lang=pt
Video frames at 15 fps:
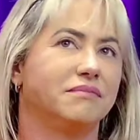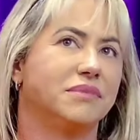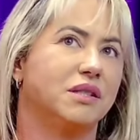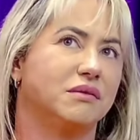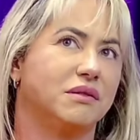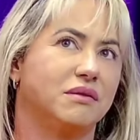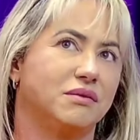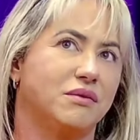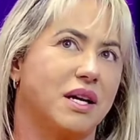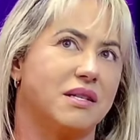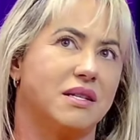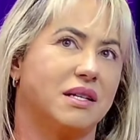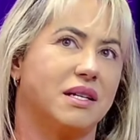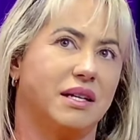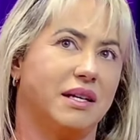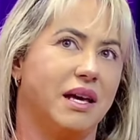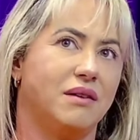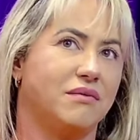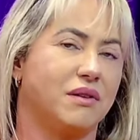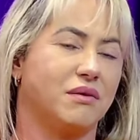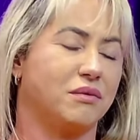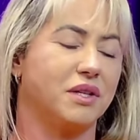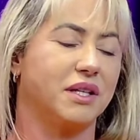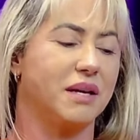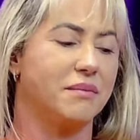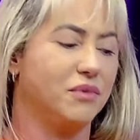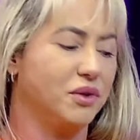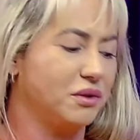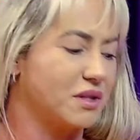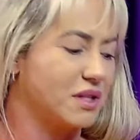que eu quase criei, que eu cuidei
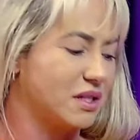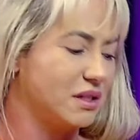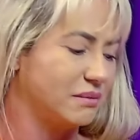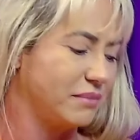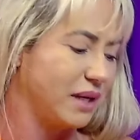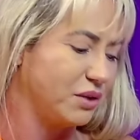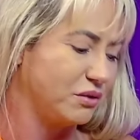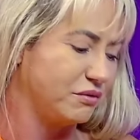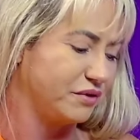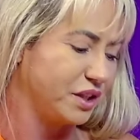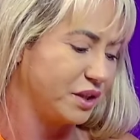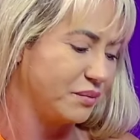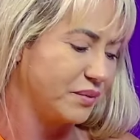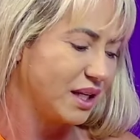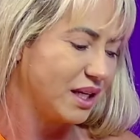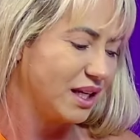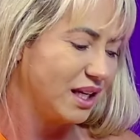muito, assim, bem novinho.